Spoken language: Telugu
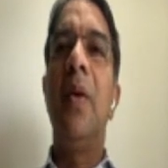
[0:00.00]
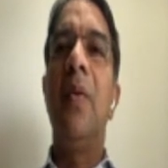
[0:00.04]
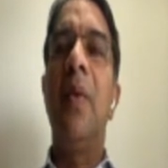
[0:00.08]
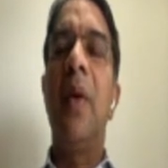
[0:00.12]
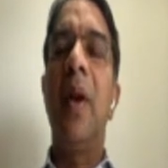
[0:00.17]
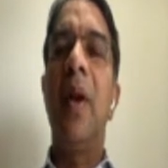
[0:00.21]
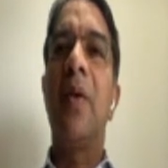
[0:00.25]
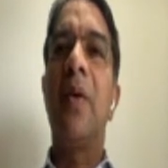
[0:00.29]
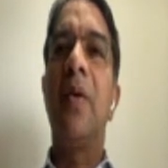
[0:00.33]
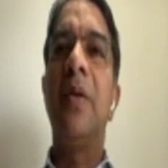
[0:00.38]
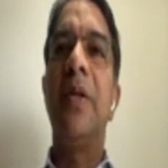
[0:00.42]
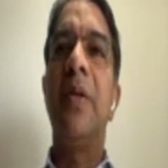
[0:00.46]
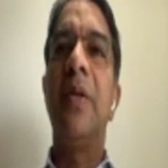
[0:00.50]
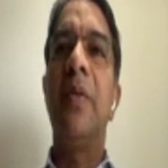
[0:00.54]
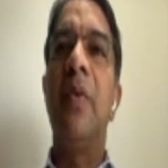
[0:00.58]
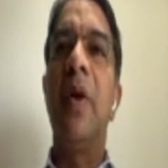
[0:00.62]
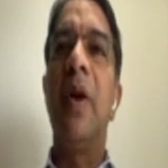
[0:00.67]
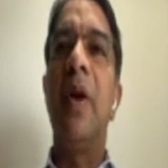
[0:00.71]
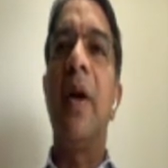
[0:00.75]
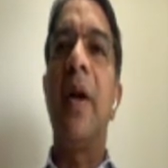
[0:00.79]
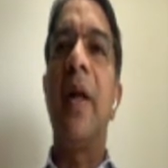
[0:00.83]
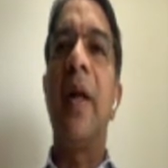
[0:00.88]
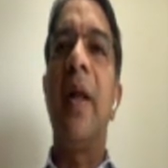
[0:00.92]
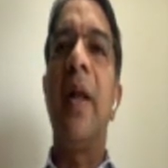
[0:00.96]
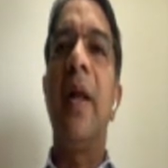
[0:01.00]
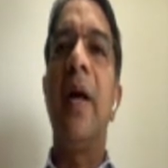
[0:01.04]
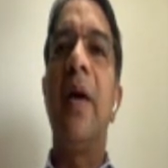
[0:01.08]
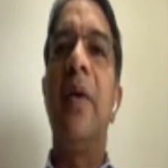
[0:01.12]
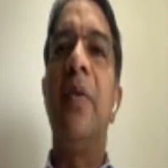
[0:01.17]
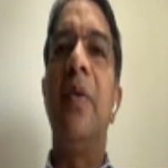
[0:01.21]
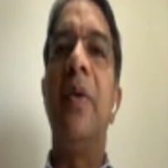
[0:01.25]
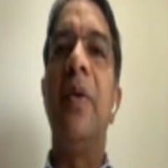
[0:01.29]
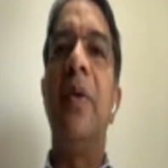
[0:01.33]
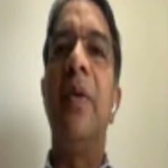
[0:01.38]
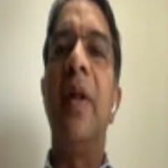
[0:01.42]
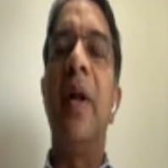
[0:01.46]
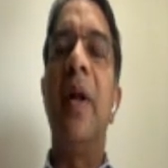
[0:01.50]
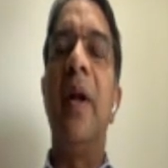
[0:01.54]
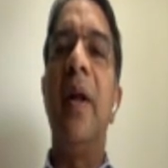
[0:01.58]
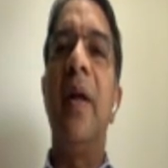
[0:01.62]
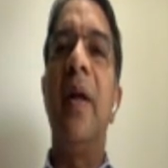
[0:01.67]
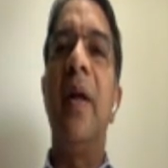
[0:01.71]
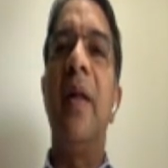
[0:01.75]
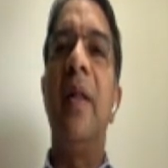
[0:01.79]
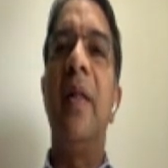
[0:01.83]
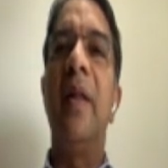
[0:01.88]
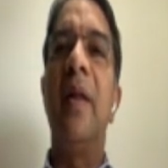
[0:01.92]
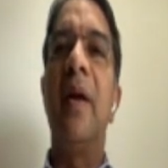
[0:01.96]
వాళ్ళ కొంచెం వొలటైల్ గా ఉంటుందండి
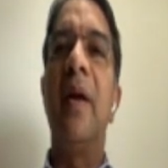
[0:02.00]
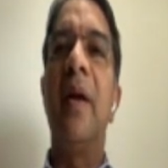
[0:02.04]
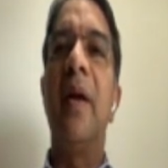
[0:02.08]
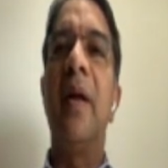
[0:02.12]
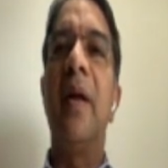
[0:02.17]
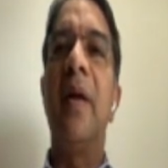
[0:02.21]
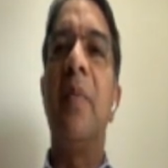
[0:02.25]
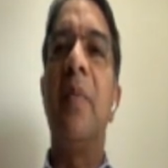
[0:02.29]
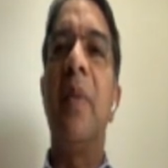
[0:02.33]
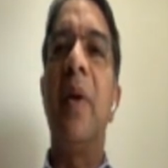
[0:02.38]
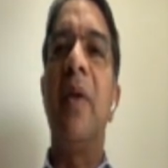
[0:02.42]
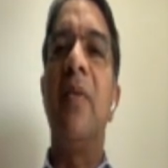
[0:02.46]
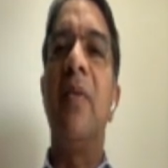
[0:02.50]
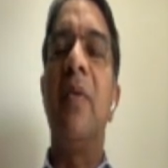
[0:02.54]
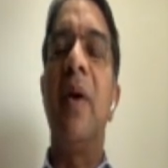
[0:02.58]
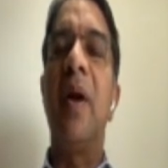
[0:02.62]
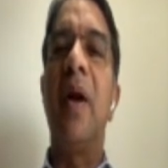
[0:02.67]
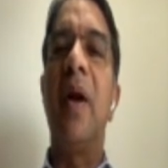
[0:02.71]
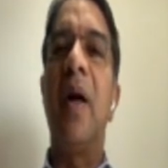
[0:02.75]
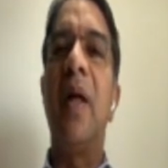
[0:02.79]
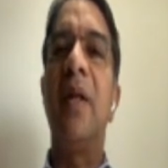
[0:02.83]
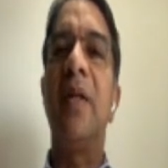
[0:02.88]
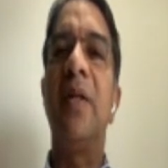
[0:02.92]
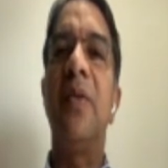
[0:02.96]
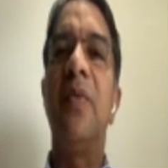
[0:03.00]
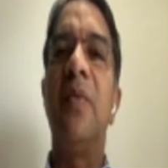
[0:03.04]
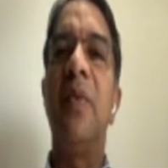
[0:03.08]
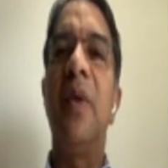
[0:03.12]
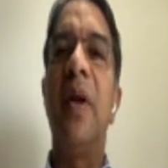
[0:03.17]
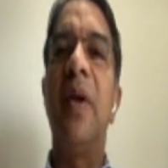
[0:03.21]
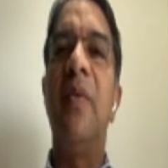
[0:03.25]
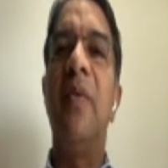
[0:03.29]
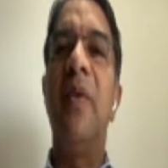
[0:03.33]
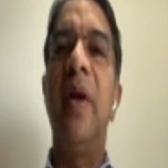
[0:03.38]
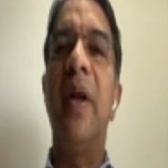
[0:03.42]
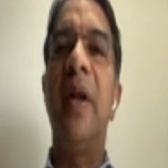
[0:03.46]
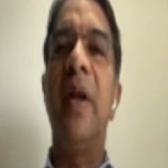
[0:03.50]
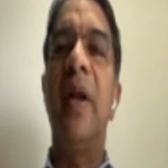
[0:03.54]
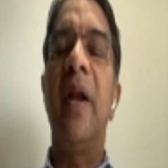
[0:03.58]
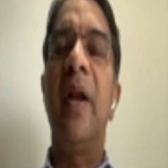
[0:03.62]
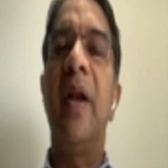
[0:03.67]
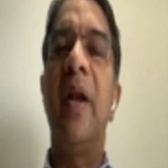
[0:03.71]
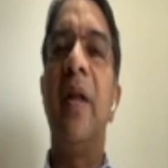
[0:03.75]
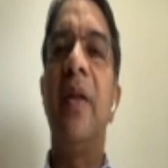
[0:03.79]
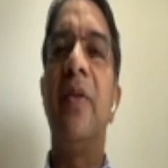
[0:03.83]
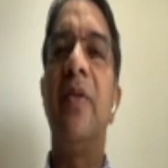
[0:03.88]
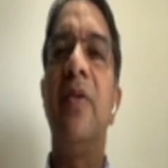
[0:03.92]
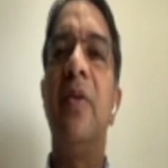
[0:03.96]
ఎందుకంటే మనం లాస్ట్ వన్ వీక్
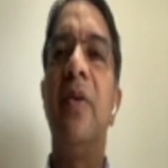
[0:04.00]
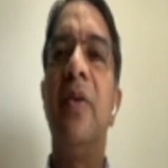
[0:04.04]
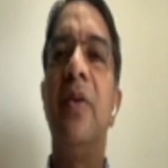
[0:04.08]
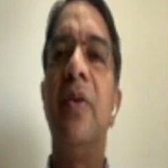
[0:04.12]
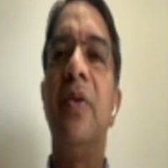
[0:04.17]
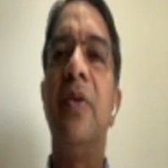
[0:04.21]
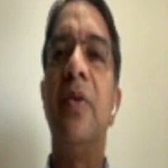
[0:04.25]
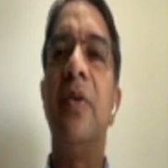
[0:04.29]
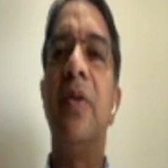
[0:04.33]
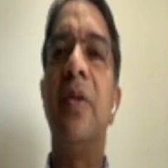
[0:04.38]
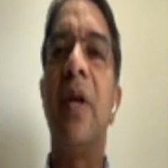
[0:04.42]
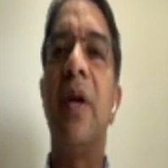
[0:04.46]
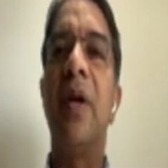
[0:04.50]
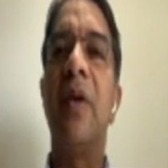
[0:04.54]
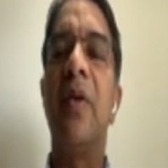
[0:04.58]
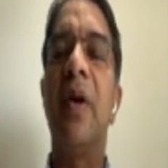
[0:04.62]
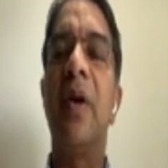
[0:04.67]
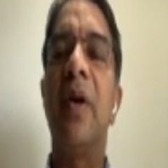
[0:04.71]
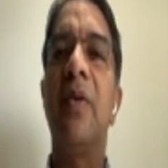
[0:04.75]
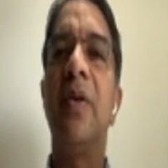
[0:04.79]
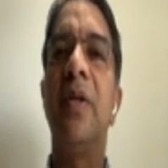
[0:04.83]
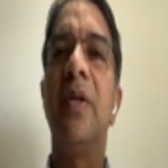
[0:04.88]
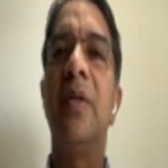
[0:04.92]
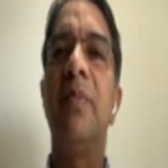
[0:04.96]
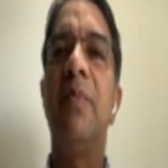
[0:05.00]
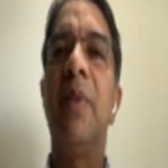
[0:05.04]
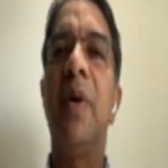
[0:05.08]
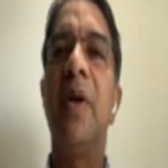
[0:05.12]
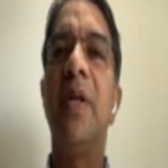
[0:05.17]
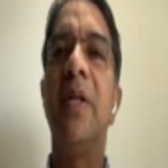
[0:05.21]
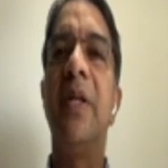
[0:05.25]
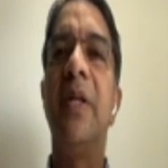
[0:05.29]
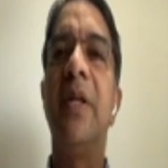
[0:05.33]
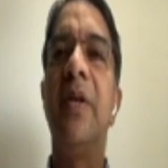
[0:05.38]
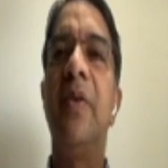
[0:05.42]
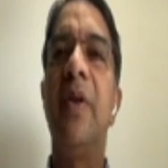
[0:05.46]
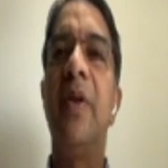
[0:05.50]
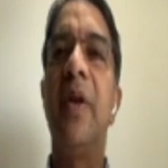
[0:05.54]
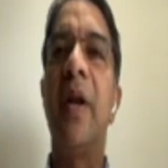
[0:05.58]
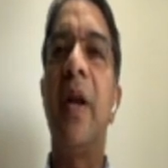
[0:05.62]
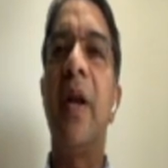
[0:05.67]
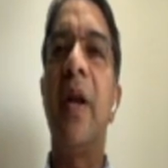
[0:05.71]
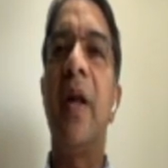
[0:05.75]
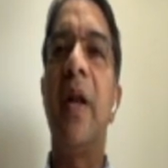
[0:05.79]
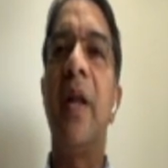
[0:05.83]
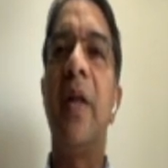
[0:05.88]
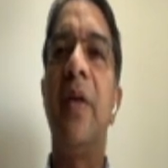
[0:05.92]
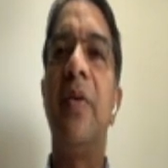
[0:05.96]
టెన్ డేస్ నుండి చూసినా కూడా కొంచెం పాజిటివ్
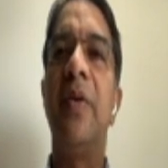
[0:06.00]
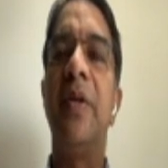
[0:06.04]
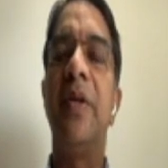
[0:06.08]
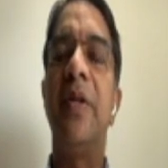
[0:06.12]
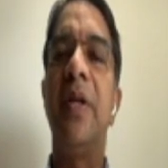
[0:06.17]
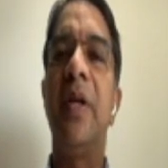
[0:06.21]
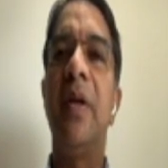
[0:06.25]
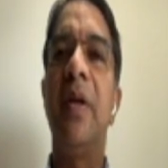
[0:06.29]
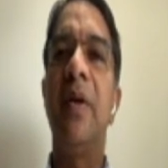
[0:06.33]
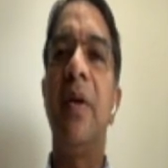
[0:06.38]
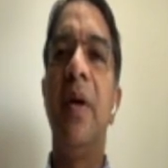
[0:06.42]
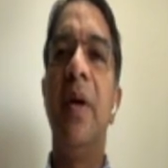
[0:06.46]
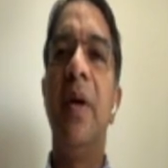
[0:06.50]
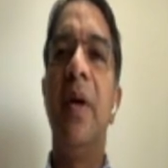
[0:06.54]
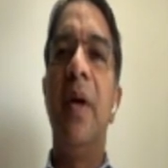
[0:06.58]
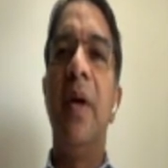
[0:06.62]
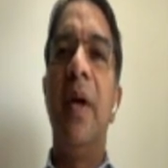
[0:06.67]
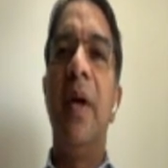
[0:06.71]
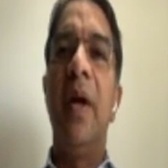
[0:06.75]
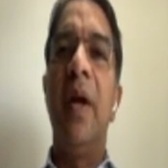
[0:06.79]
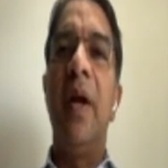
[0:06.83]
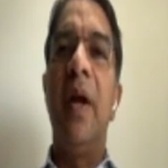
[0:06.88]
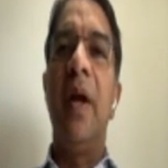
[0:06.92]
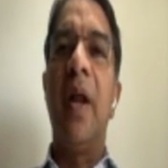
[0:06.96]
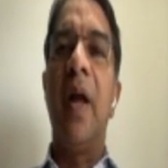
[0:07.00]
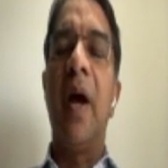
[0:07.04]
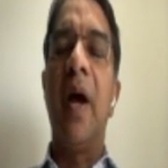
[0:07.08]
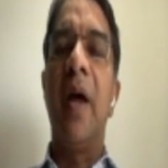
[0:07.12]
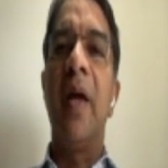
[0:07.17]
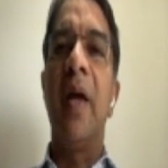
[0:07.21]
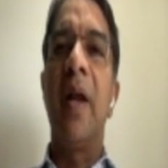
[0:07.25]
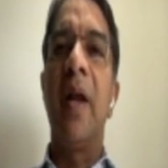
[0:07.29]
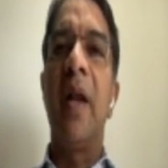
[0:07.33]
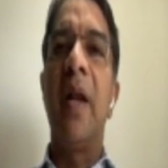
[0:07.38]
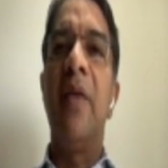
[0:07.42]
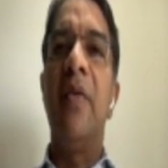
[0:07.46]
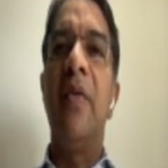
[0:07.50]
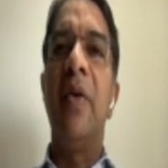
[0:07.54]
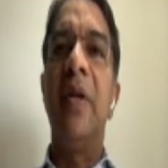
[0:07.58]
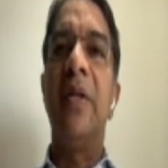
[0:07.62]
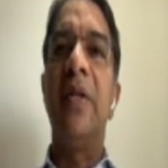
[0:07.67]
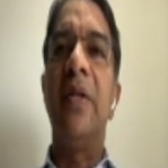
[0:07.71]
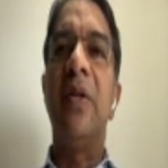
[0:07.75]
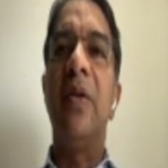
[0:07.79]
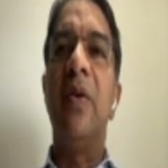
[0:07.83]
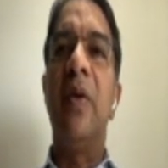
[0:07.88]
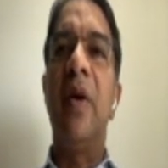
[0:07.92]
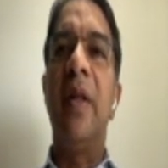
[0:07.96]
ట్రెండ్ గానే వచ్చి ఇట్ హైయర్
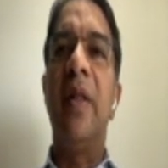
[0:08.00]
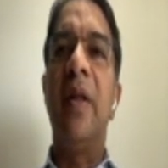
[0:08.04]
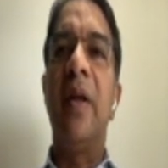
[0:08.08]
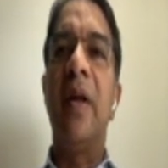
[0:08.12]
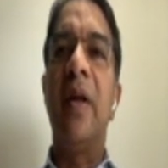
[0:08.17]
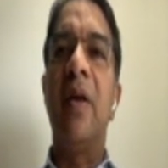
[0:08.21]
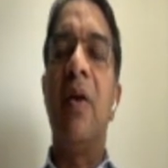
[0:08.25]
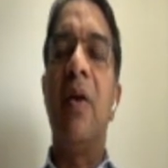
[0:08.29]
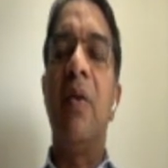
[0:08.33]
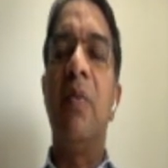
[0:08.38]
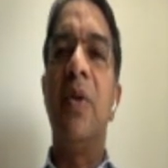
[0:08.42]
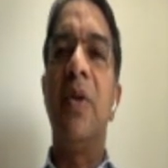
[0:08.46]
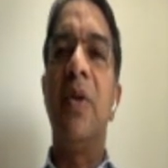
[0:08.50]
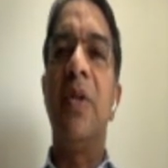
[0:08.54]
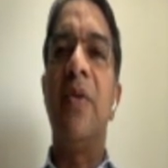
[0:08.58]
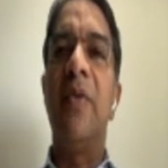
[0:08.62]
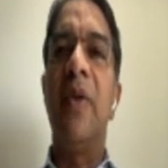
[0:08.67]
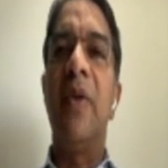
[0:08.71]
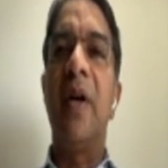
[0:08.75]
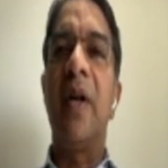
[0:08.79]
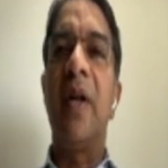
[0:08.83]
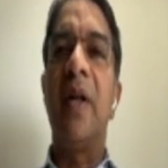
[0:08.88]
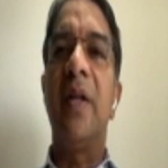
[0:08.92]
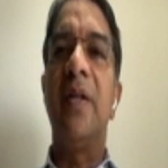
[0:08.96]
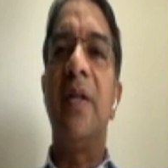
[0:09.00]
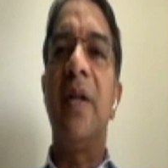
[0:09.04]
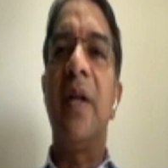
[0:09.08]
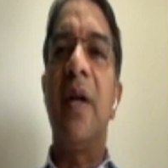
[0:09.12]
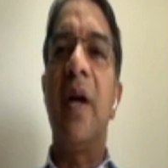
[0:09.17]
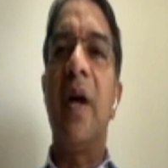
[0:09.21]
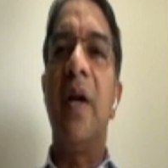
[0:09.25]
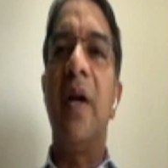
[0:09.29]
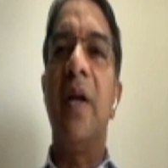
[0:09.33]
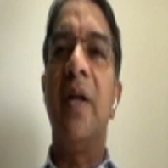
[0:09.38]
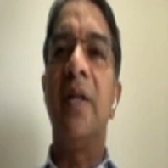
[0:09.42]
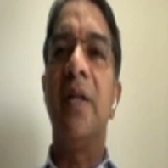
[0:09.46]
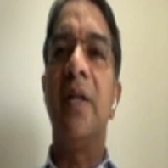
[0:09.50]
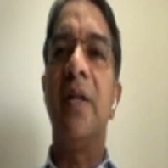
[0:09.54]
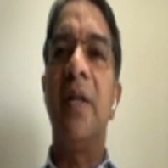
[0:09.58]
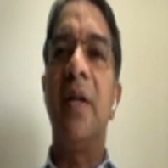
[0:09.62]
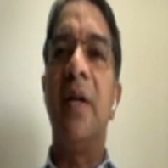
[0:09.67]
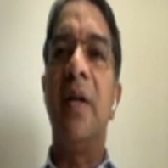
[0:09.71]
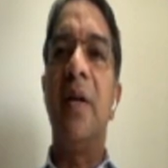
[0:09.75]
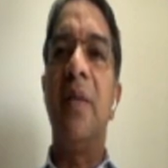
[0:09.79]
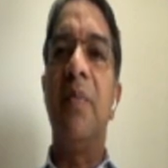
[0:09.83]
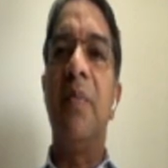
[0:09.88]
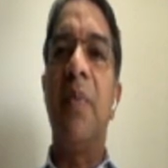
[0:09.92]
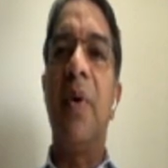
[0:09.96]
లెవెల్స్ లో ఐ థింక్ ఆల్మోస్ట్ వీఆర్ టచింగ్ హైయెస్ట్
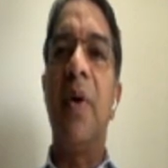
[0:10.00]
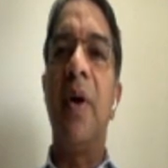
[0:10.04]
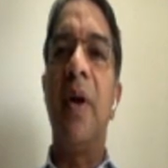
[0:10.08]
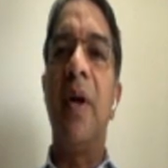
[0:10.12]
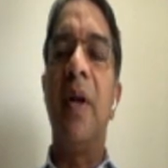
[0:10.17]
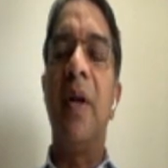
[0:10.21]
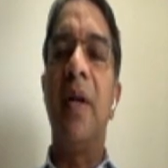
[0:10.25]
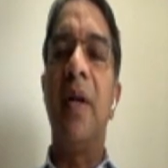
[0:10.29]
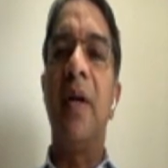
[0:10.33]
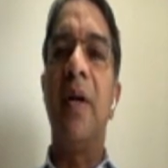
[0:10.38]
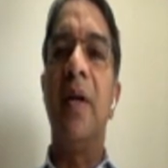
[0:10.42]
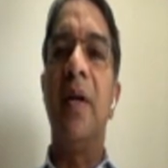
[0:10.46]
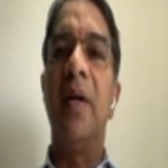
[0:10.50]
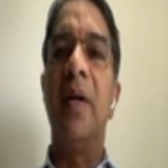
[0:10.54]
పాయింట్